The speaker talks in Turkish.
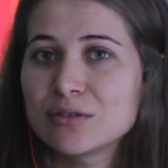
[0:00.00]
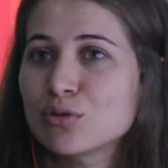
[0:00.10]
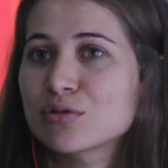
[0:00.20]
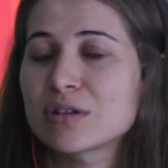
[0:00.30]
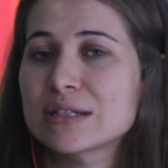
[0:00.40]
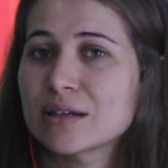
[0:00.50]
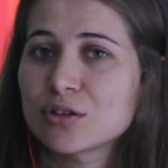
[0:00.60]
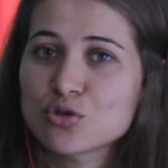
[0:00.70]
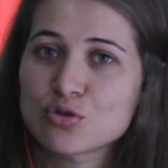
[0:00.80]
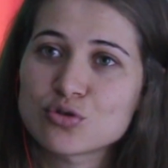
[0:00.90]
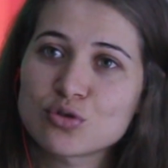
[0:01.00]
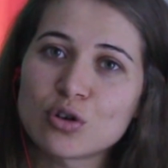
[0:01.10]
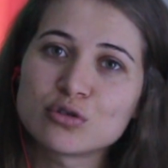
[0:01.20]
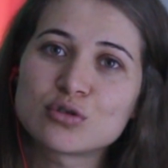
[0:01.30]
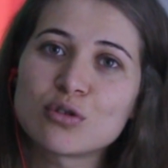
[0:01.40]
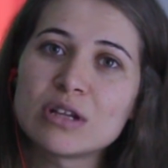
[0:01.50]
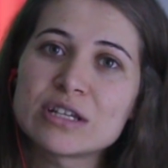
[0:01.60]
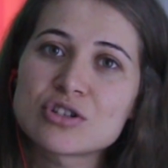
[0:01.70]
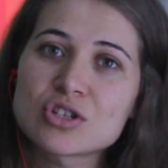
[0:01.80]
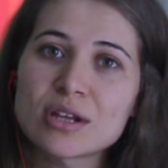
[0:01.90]
diyorsanız ya da çocuğun
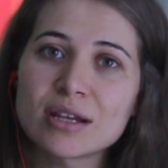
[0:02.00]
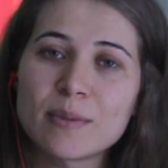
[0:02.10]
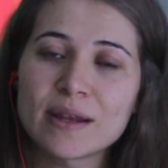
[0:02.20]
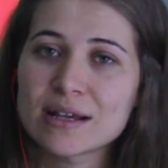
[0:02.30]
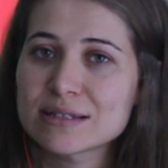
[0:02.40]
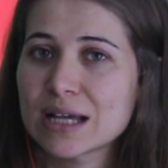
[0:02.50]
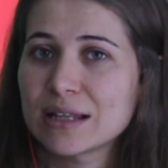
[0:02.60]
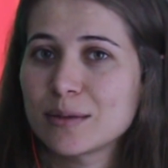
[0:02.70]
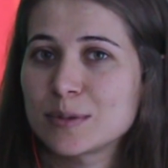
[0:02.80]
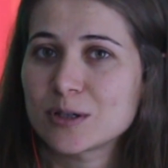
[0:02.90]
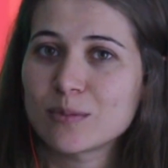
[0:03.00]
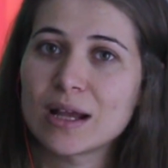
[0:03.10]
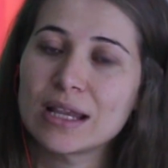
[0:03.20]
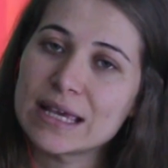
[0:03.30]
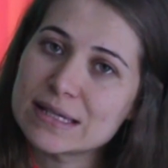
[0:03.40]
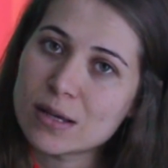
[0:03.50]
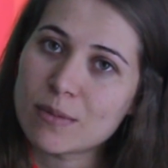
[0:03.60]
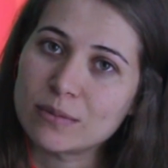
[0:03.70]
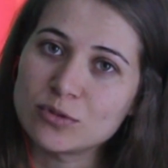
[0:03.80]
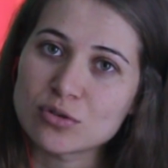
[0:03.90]
kontroller için hani ben hastanede pijamayla
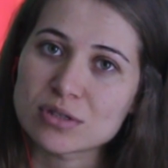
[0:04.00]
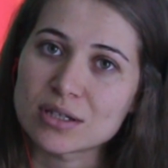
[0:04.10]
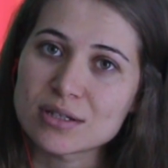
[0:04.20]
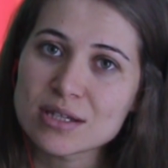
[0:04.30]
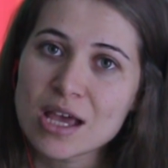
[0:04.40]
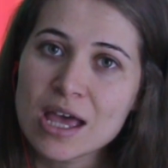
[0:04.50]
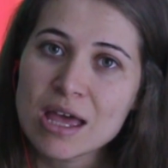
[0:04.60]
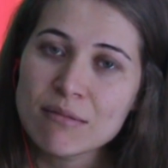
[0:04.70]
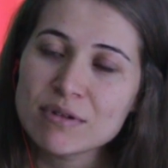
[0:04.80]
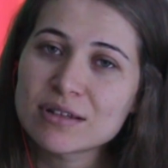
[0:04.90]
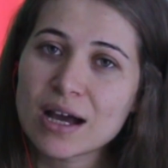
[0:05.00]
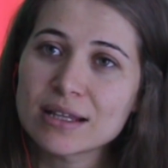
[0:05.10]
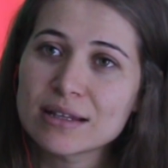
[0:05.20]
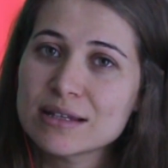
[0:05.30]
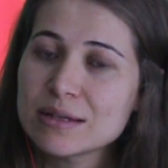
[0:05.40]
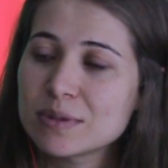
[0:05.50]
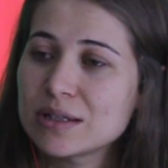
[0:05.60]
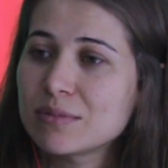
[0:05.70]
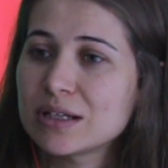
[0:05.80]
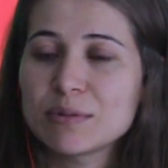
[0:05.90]
gezemem diyorsanız bir tane de ne
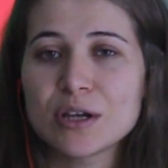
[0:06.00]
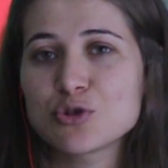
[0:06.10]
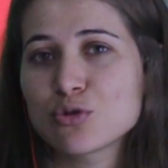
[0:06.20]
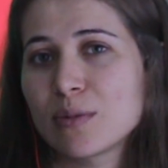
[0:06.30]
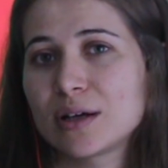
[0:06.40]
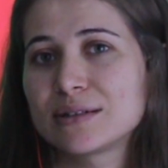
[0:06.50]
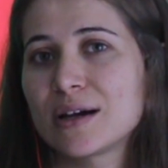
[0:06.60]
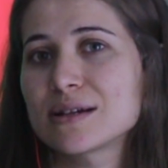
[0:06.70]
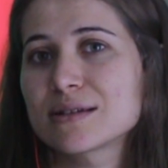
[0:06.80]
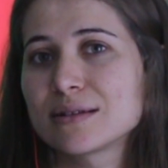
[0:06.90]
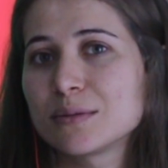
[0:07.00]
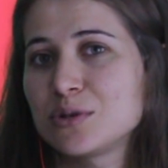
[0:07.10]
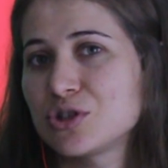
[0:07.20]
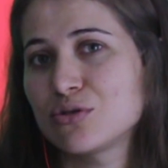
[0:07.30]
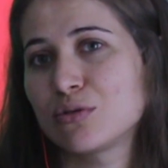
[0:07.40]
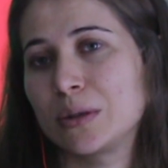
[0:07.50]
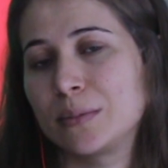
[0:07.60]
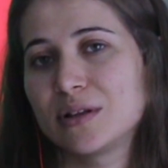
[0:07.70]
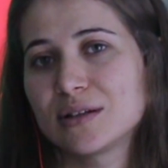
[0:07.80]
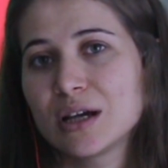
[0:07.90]
bileyim hani bir eşofman tarzında bir şey
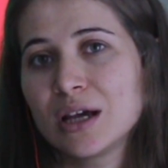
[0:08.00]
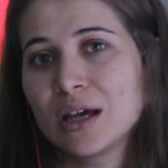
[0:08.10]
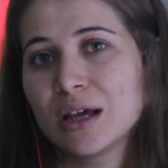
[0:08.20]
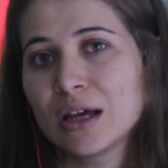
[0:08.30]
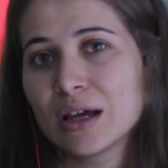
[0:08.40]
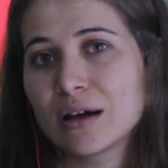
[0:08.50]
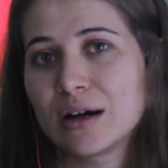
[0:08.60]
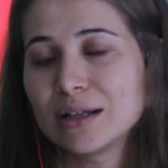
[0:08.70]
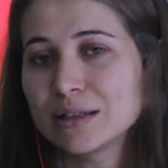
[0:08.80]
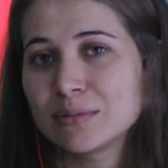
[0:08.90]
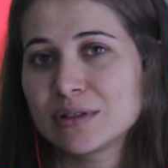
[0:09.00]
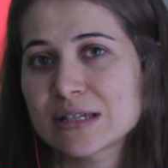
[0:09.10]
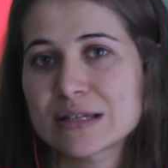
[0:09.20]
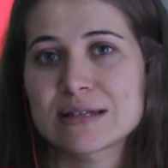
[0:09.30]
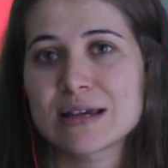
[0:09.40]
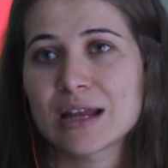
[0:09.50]
olabilir. Alabilirsiniz.